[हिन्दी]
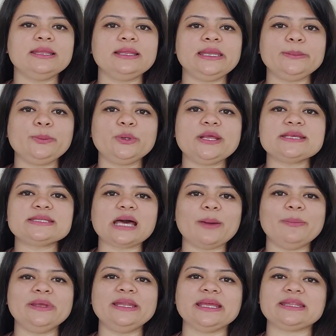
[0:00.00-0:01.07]
दिल्ली पुलिस
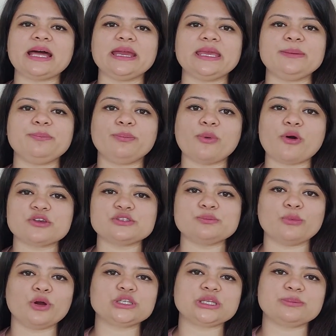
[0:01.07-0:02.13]
अभिनेता की
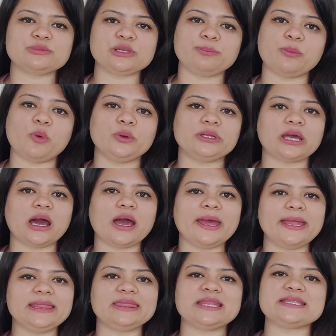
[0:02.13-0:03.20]
पोस्टमार्टम रिपोर्ट का
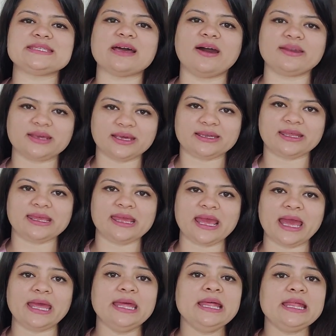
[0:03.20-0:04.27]
इंतजार कर
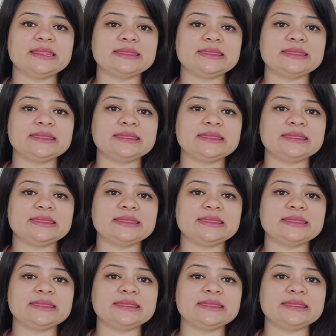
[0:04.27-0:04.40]
रही है